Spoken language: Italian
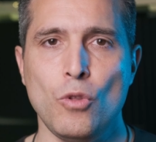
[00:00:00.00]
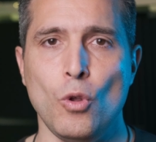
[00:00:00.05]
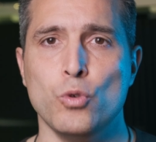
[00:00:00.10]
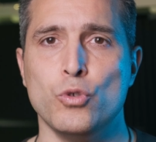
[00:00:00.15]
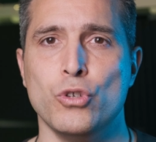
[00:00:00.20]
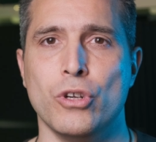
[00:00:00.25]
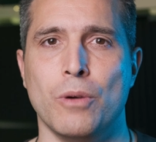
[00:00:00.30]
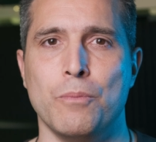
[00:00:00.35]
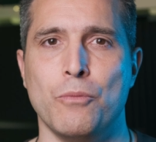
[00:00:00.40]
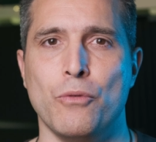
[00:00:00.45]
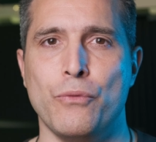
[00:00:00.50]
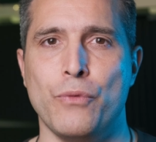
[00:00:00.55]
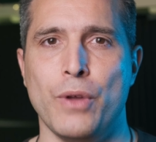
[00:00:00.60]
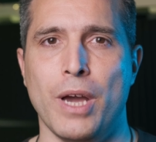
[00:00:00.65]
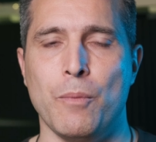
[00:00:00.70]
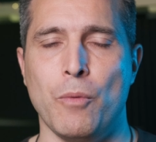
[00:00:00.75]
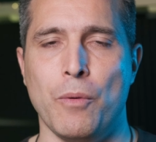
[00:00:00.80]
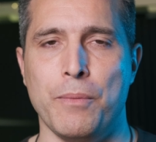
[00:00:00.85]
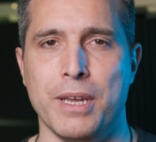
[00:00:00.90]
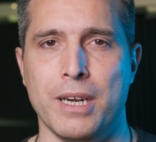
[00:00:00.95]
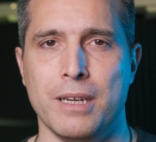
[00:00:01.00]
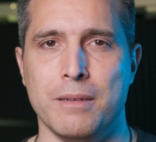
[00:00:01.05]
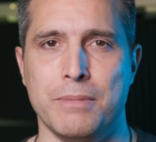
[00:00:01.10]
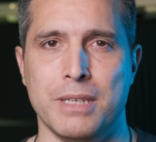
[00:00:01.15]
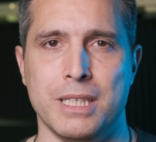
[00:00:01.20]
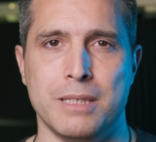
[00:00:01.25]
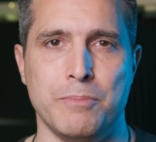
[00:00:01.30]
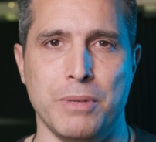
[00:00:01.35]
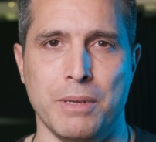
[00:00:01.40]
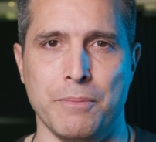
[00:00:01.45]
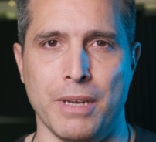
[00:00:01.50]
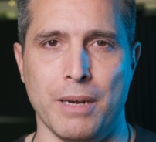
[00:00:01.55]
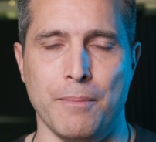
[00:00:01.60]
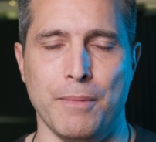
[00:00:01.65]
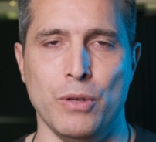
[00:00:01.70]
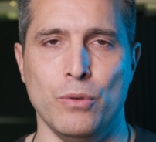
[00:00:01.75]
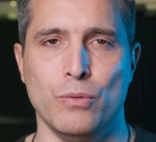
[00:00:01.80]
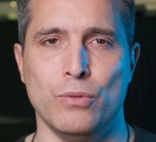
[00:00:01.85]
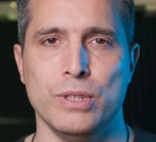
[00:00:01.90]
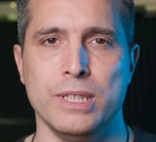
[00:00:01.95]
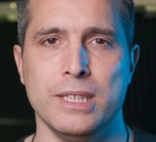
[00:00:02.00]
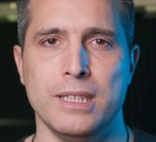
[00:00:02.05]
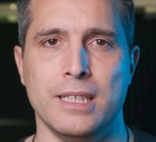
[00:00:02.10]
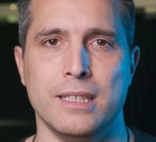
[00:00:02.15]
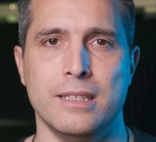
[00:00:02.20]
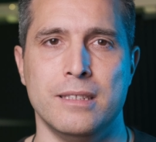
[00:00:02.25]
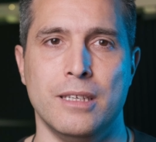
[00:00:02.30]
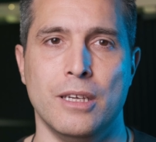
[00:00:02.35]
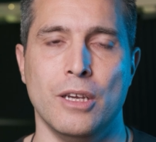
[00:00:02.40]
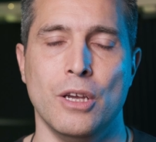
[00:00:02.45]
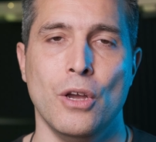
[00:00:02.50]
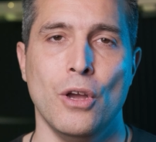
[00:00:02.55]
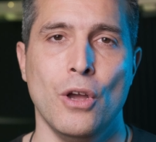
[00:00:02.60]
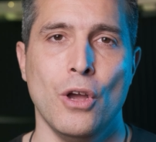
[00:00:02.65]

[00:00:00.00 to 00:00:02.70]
o ci camuffiamo per, per esprimere meglio noi stessi,